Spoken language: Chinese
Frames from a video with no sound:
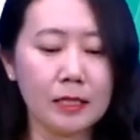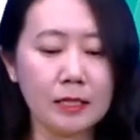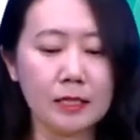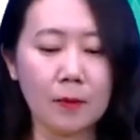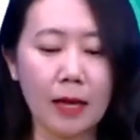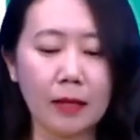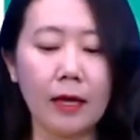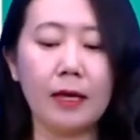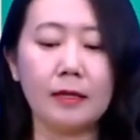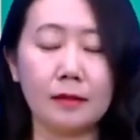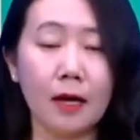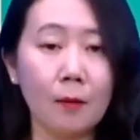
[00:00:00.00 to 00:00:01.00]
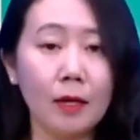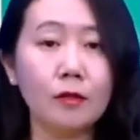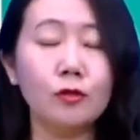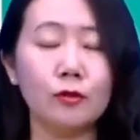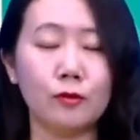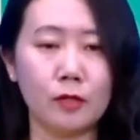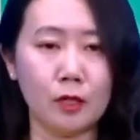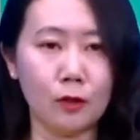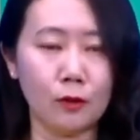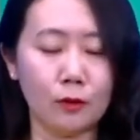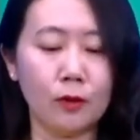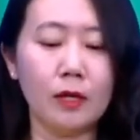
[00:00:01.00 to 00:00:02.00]
亲戚怎么样呢？Is coming to
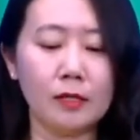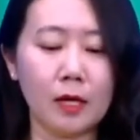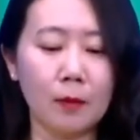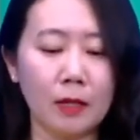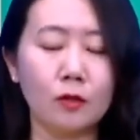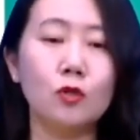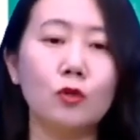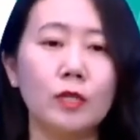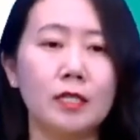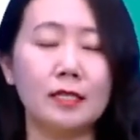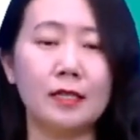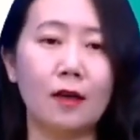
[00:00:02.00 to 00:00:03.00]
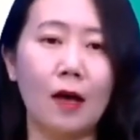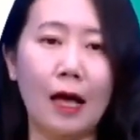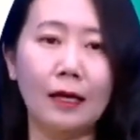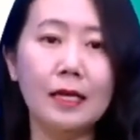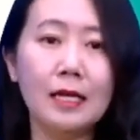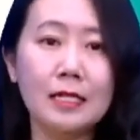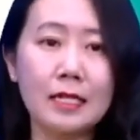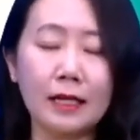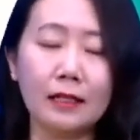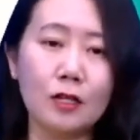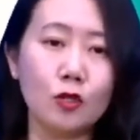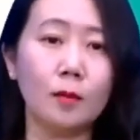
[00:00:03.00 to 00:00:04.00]
see you. Is coming，注意这个结构啊，这
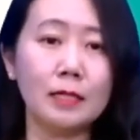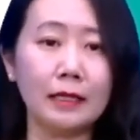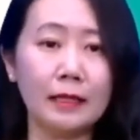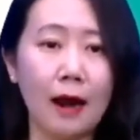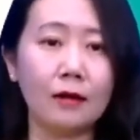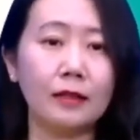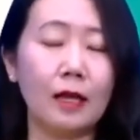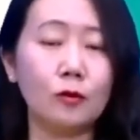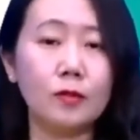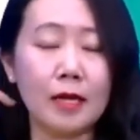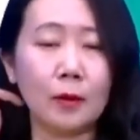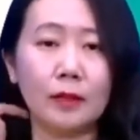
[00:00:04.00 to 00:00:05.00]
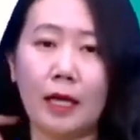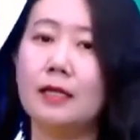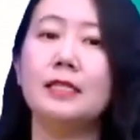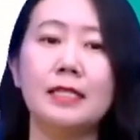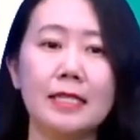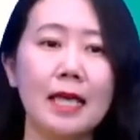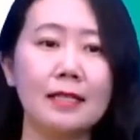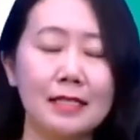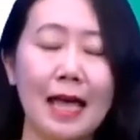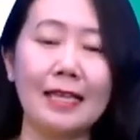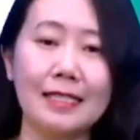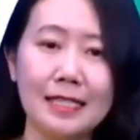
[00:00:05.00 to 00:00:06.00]
个呢是我们在第二课当中见过的现
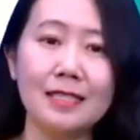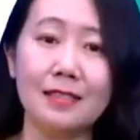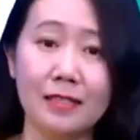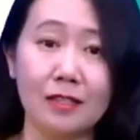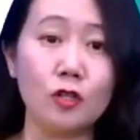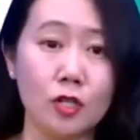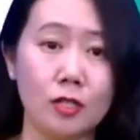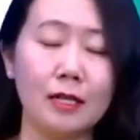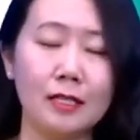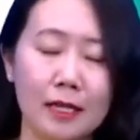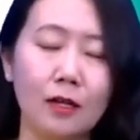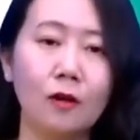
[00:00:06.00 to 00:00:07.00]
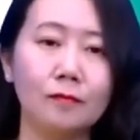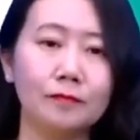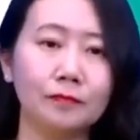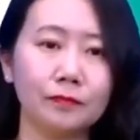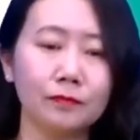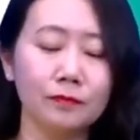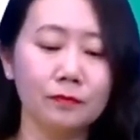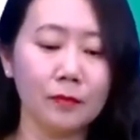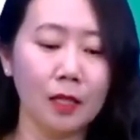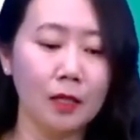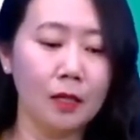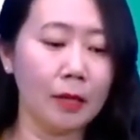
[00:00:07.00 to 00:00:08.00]
在进行时的结构，
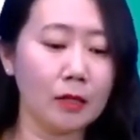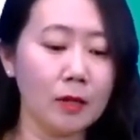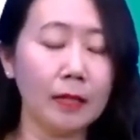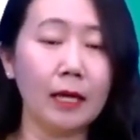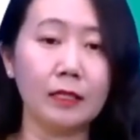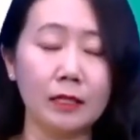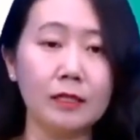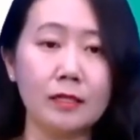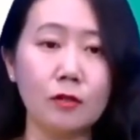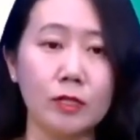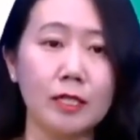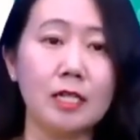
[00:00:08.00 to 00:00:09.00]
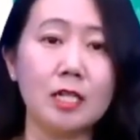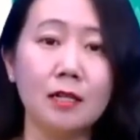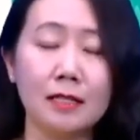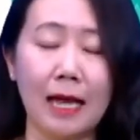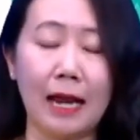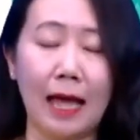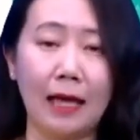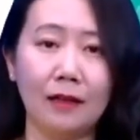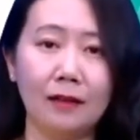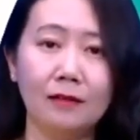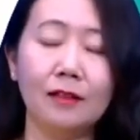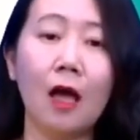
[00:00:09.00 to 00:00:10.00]
表示什么呢？你的一个亲属现在正在来，
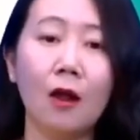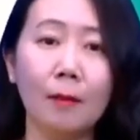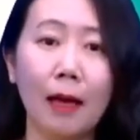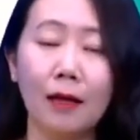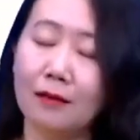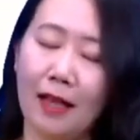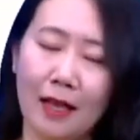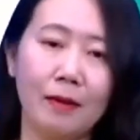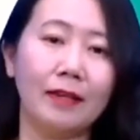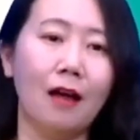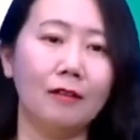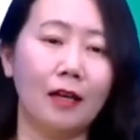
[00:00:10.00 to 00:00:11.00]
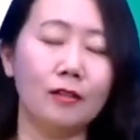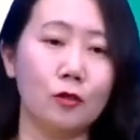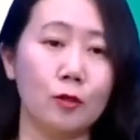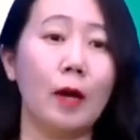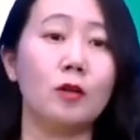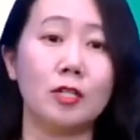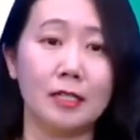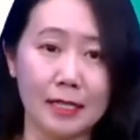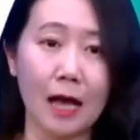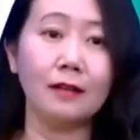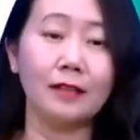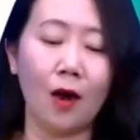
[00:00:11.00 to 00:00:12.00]
那到了吗？还没到呢，就是表示
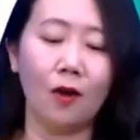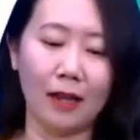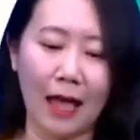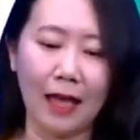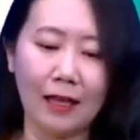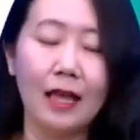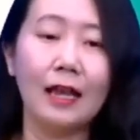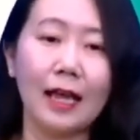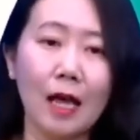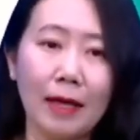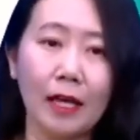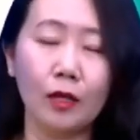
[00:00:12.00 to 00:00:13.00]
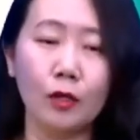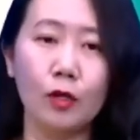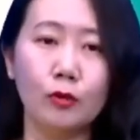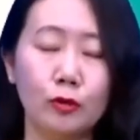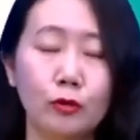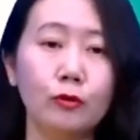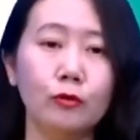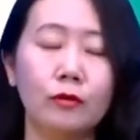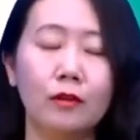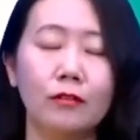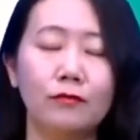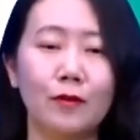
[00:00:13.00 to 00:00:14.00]
将要来，来干嘛呢？To do，
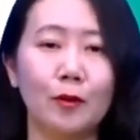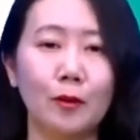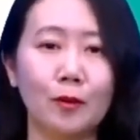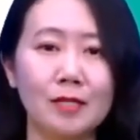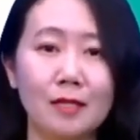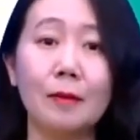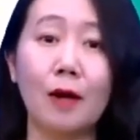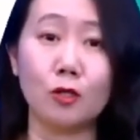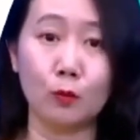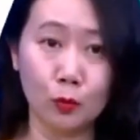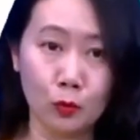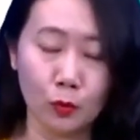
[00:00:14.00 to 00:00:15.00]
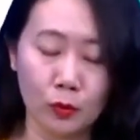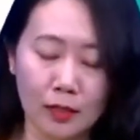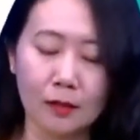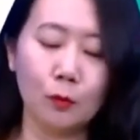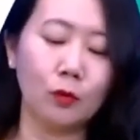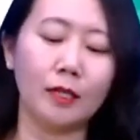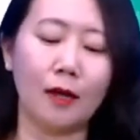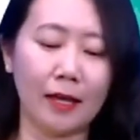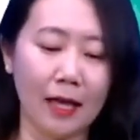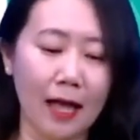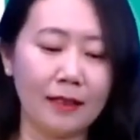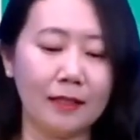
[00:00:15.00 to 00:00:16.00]
非谓语动词表示目的，目的要来
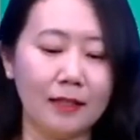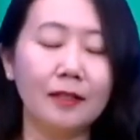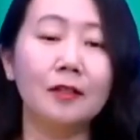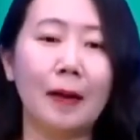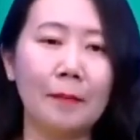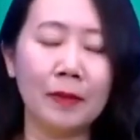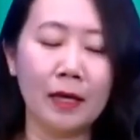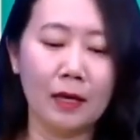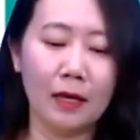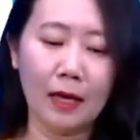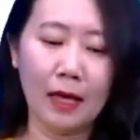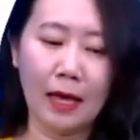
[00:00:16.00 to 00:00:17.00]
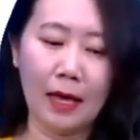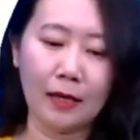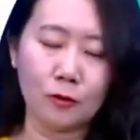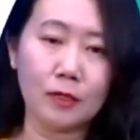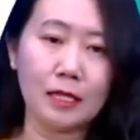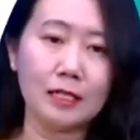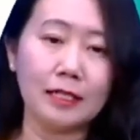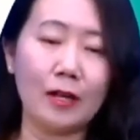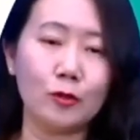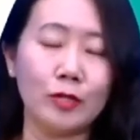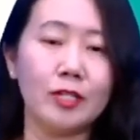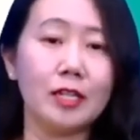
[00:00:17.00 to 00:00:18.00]
看你，对吧？哎，所以在这里大
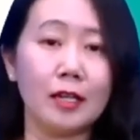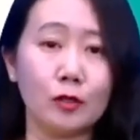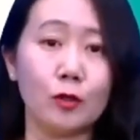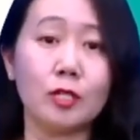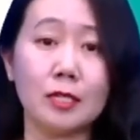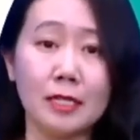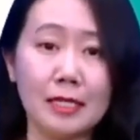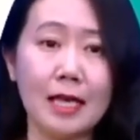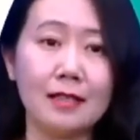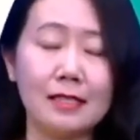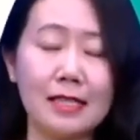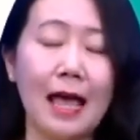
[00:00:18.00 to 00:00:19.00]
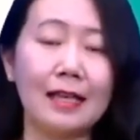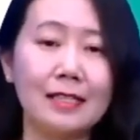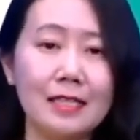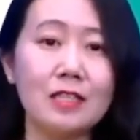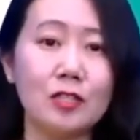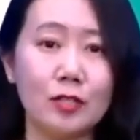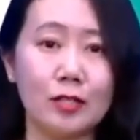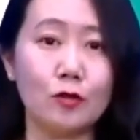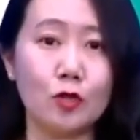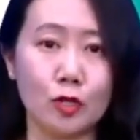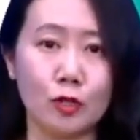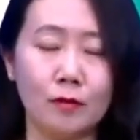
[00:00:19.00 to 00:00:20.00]
家注意，这个就是现在进
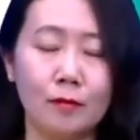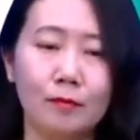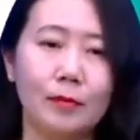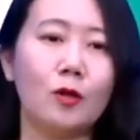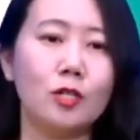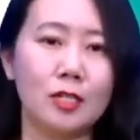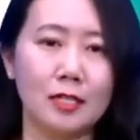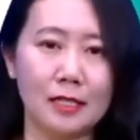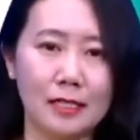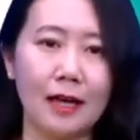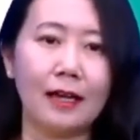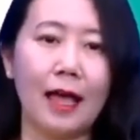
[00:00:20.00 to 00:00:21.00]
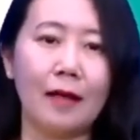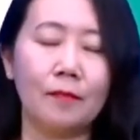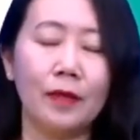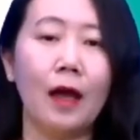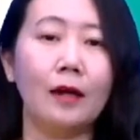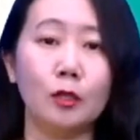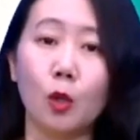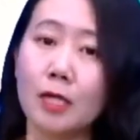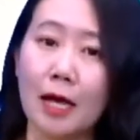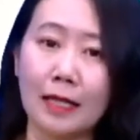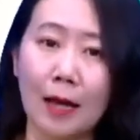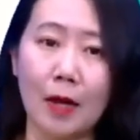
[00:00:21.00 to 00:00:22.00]
行时表示将来。而且通
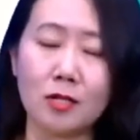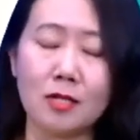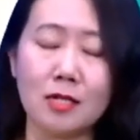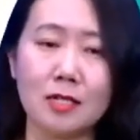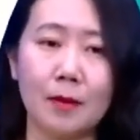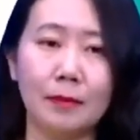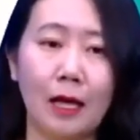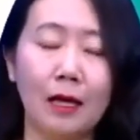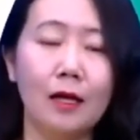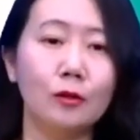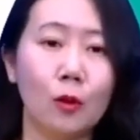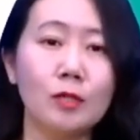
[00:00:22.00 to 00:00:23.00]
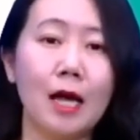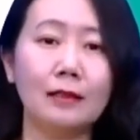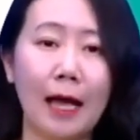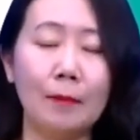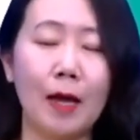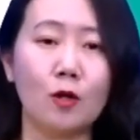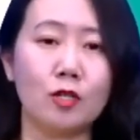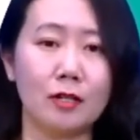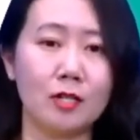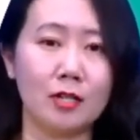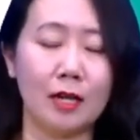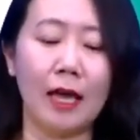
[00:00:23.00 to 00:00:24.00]
常它表示的是什么呢？通常它表示
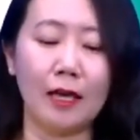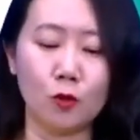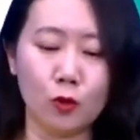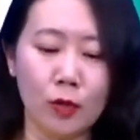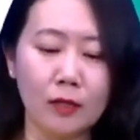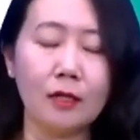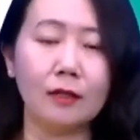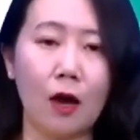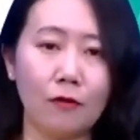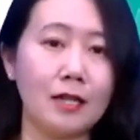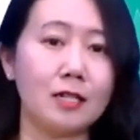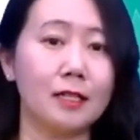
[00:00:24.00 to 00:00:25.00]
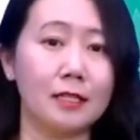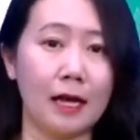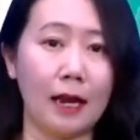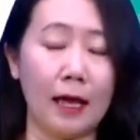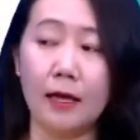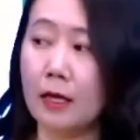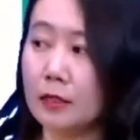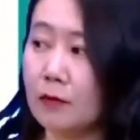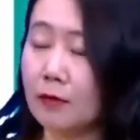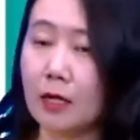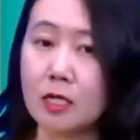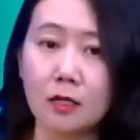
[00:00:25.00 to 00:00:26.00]
的是，哎，确定要发生的将来，因
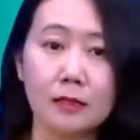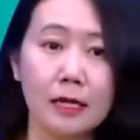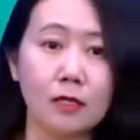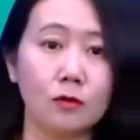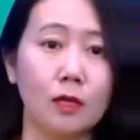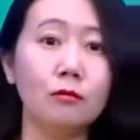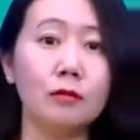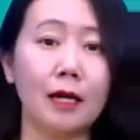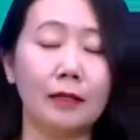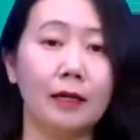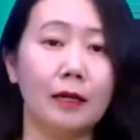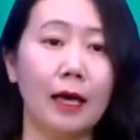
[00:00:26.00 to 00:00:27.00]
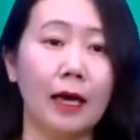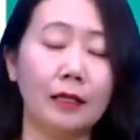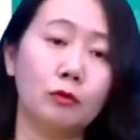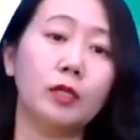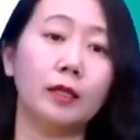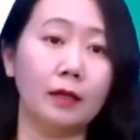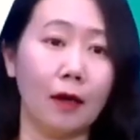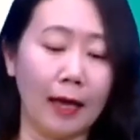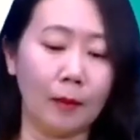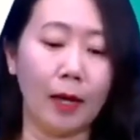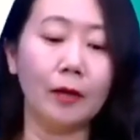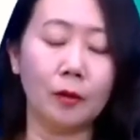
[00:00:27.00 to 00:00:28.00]
为他正在走在路上呢，哎，那不就肯定要
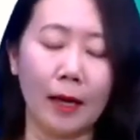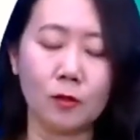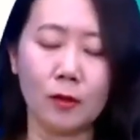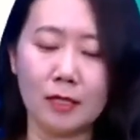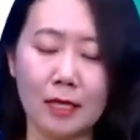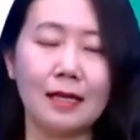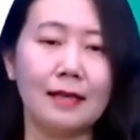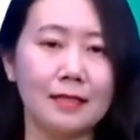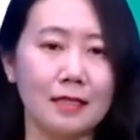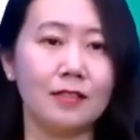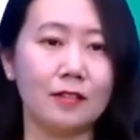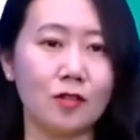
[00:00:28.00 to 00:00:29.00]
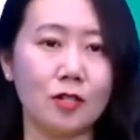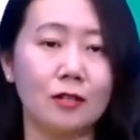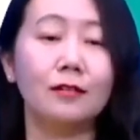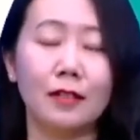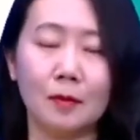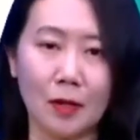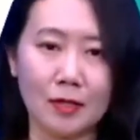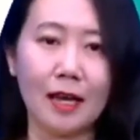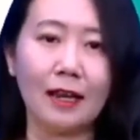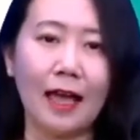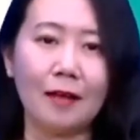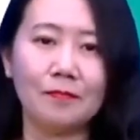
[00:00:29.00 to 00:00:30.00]
来了吗？对吧？所以现在进行时可以表示
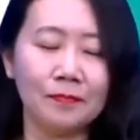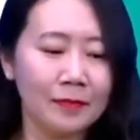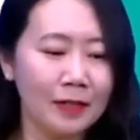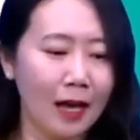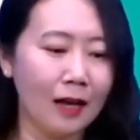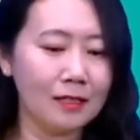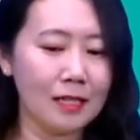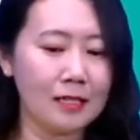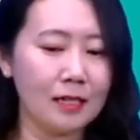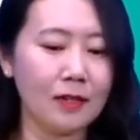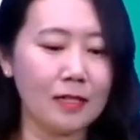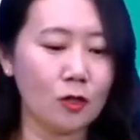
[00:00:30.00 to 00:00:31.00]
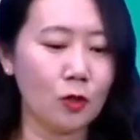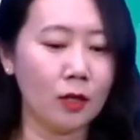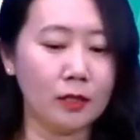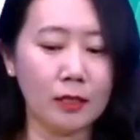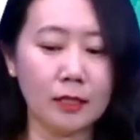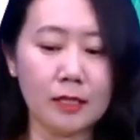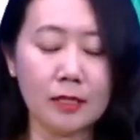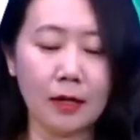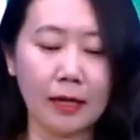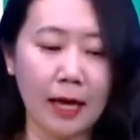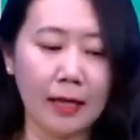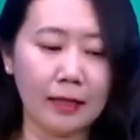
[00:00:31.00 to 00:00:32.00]
将来。好，那再接着往下说，你的一个亲戚要
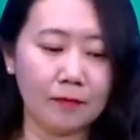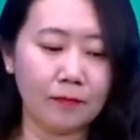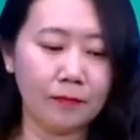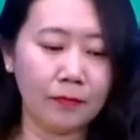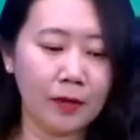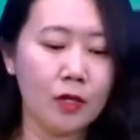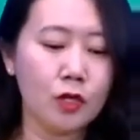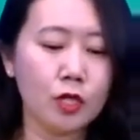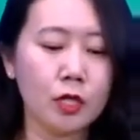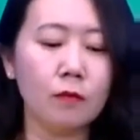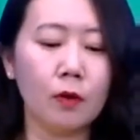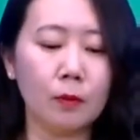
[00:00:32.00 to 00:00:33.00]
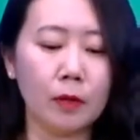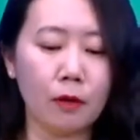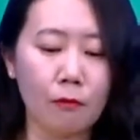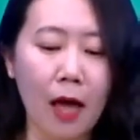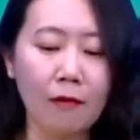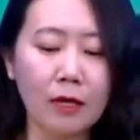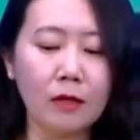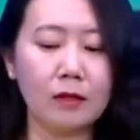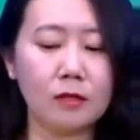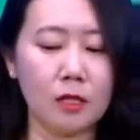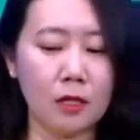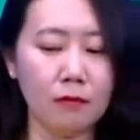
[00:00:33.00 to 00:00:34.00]
来看你，She will be arriving
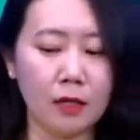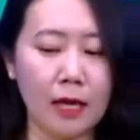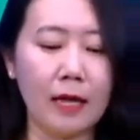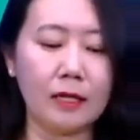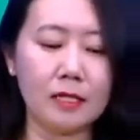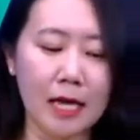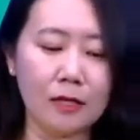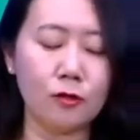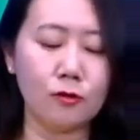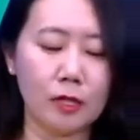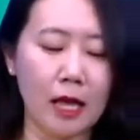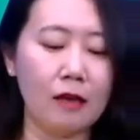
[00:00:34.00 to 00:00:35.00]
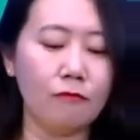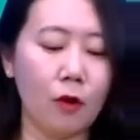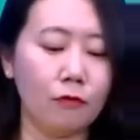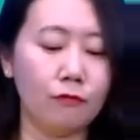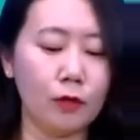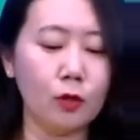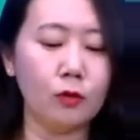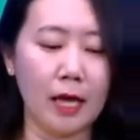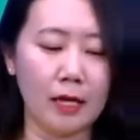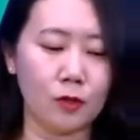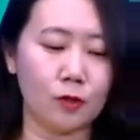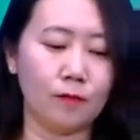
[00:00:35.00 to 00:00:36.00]
this evening and intends to stay for a few
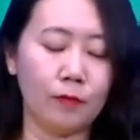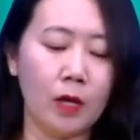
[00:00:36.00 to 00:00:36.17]
days.